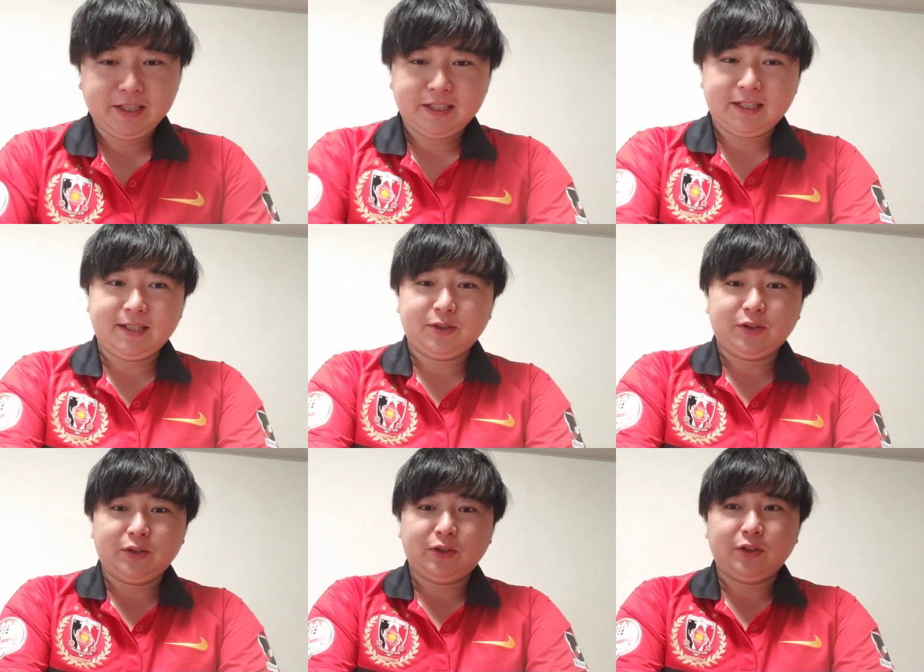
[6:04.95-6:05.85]
あ
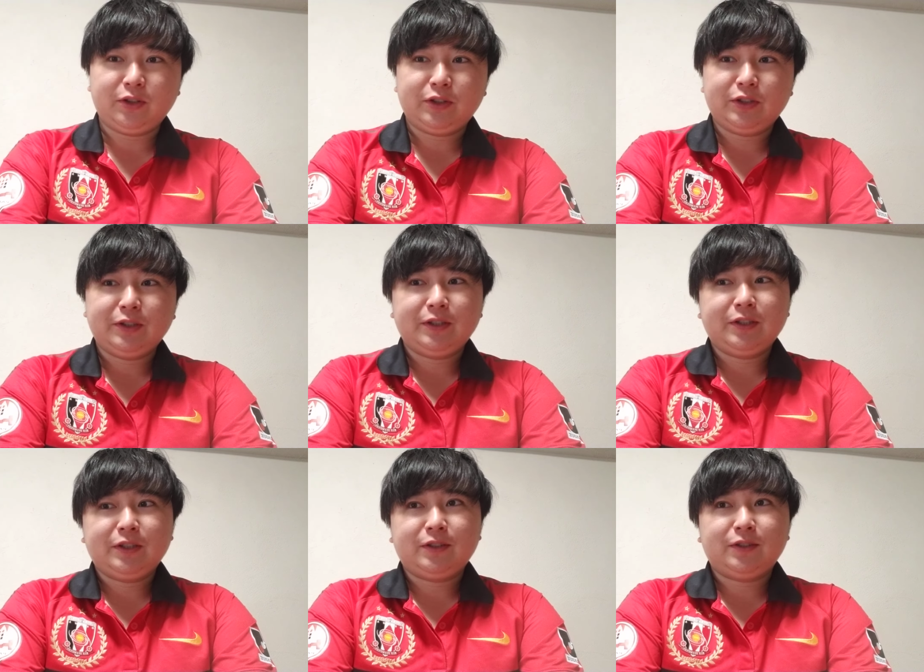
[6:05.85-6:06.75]
の、
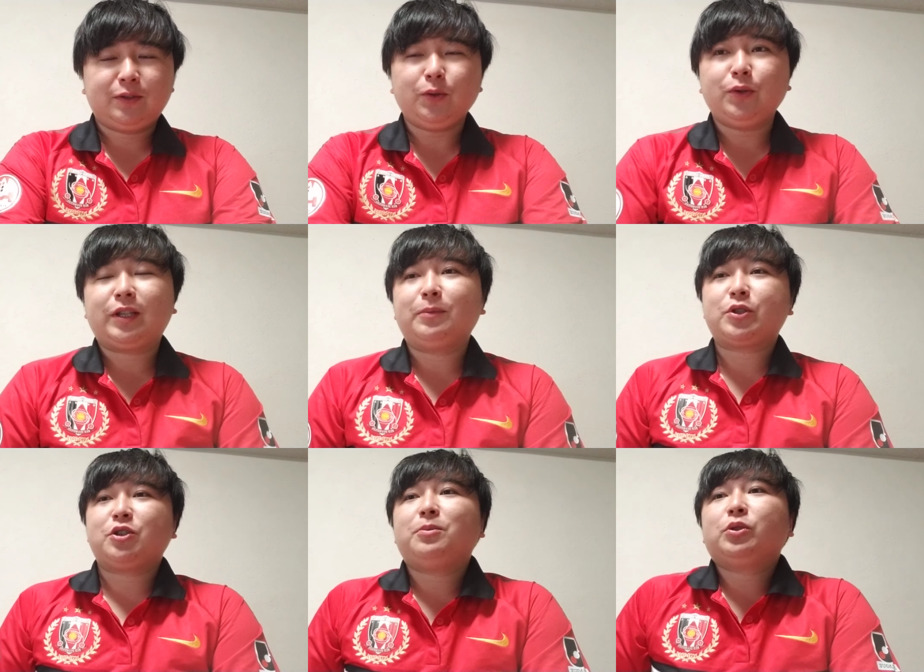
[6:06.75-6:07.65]
どういう気持
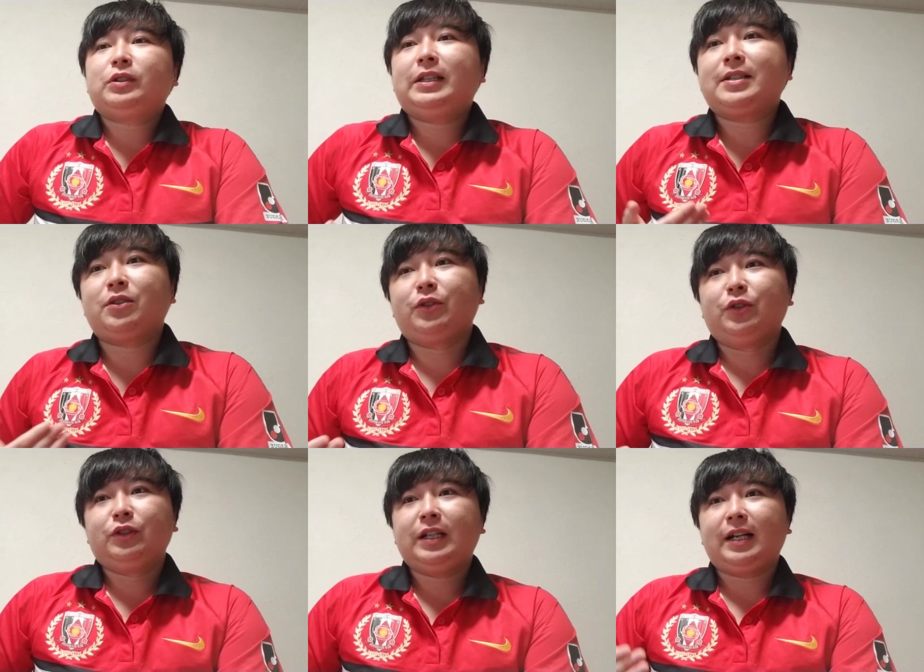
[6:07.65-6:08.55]
ちを持って、そ
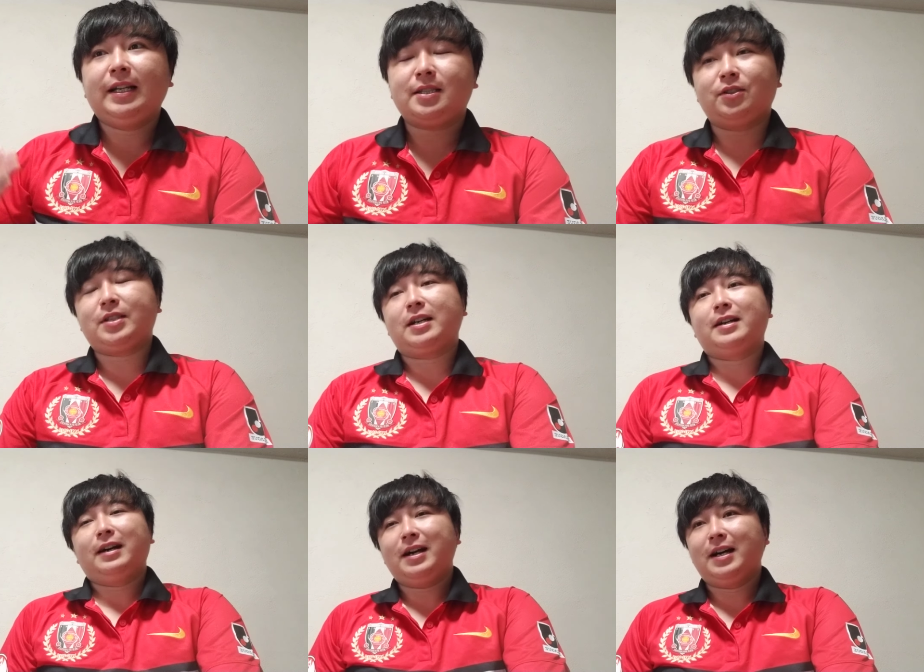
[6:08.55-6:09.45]
の、なんかレッツの
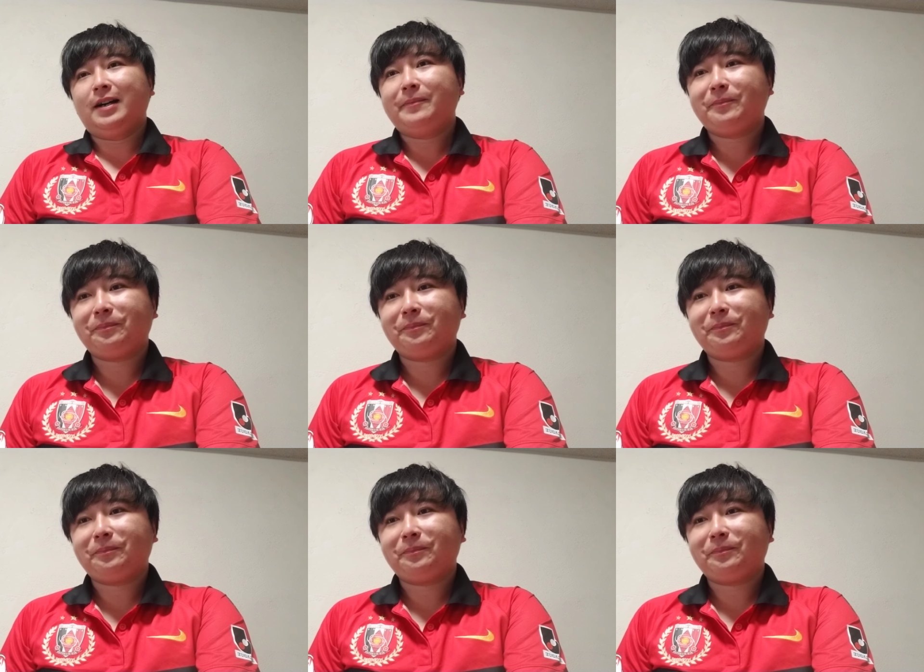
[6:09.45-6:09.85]
サッカーが